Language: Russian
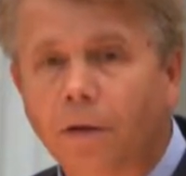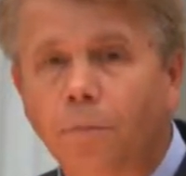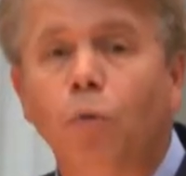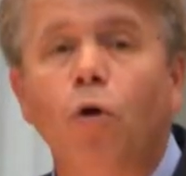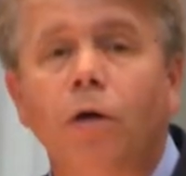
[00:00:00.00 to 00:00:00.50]

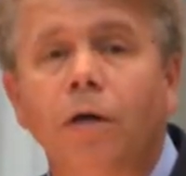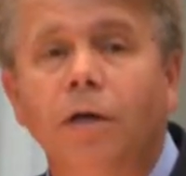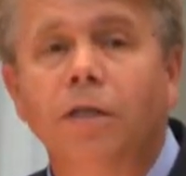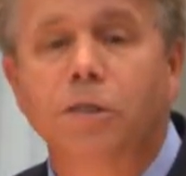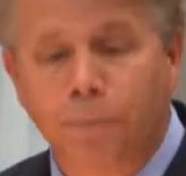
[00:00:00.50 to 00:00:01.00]
Бог
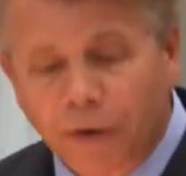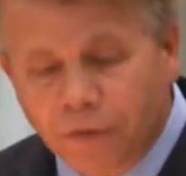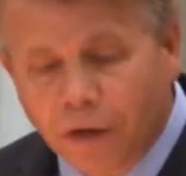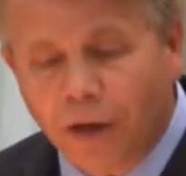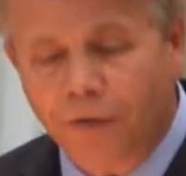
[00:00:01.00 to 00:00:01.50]

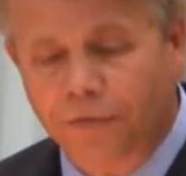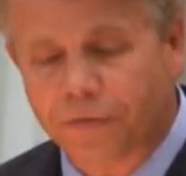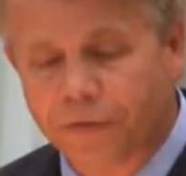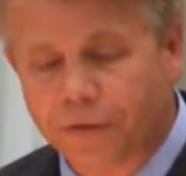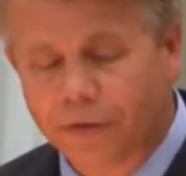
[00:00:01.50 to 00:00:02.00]
справедлив,
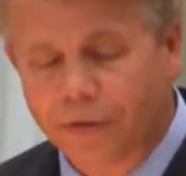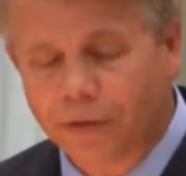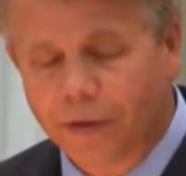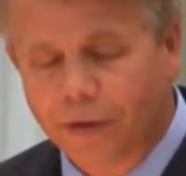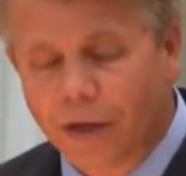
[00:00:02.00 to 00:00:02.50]

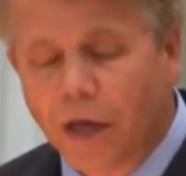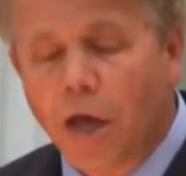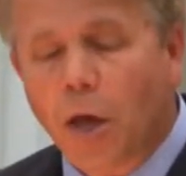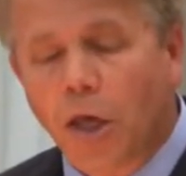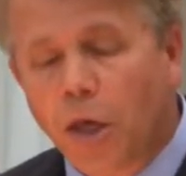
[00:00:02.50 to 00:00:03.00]

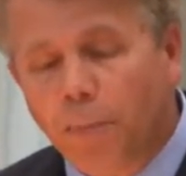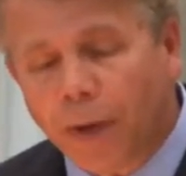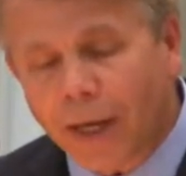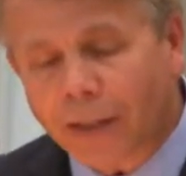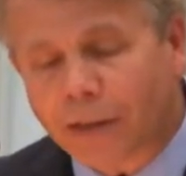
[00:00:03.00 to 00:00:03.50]
и
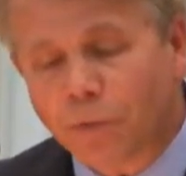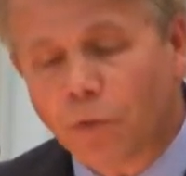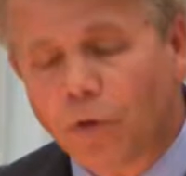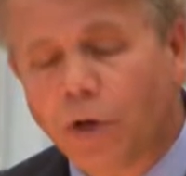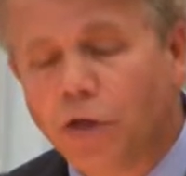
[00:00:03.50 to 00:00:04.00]

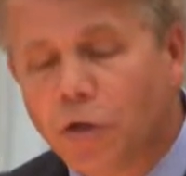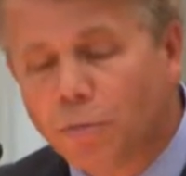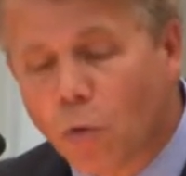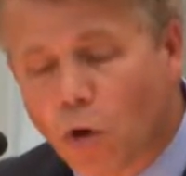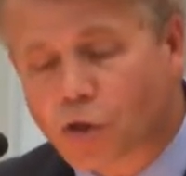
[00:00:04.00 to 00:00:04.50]
поэтому не
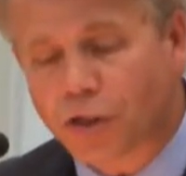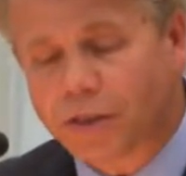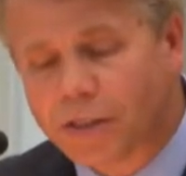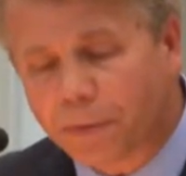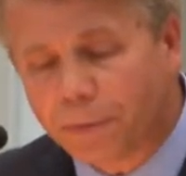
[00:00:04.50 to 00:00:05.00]
может
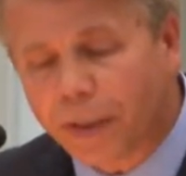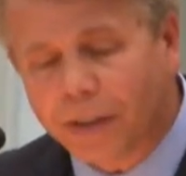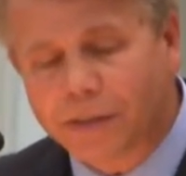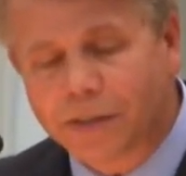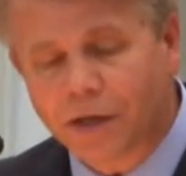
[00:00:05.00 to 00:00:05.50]

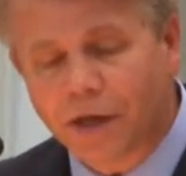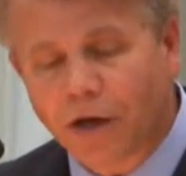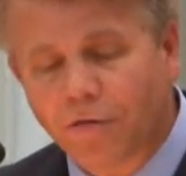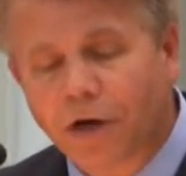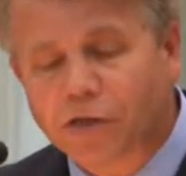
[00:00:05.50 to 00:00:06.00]
забыть
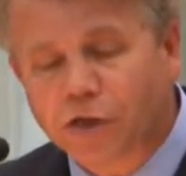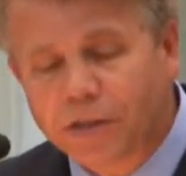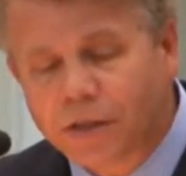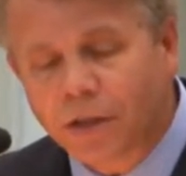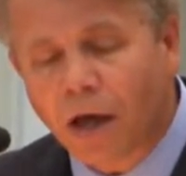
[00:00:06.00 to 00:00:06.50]
ваши
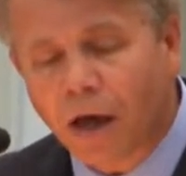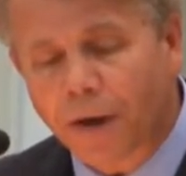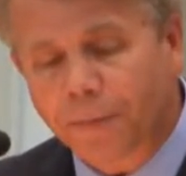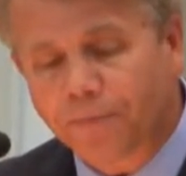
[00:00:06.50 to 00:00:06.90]
дела